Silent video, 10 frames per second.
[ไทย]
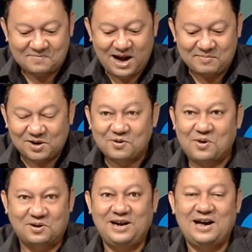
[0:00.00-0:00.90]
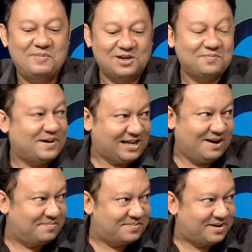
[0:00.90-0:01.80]
มาไม่ต้องห่วง ยังไงมันก็ต้องไปตา
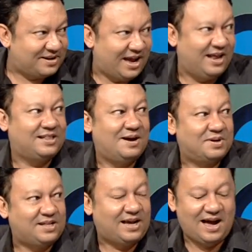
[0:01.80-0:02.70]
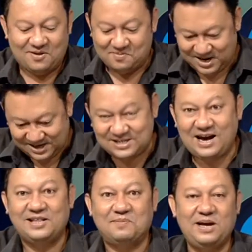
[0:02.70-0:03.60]
มเกณฑ์ตามกติกาของมันใช่
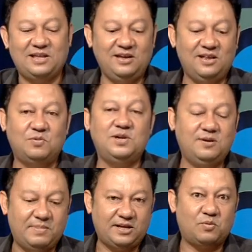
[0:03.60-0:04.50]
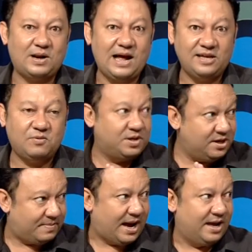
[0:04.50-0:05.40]
ถึงแม้จะยื่น คุณยื่นไป ถ้าคุณกล้ายื่นคุณยื่
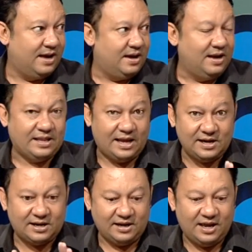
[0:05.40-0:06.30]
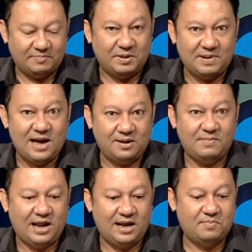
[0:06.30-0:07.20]
นไป แต่ถ้าเกิดเหตุผิดพลาดขึ้น
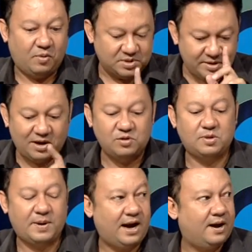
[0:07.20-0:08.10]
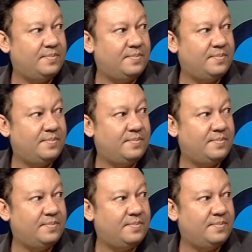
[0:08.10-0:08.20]
มานะ ผมเชื่อว่าเขายุบสภา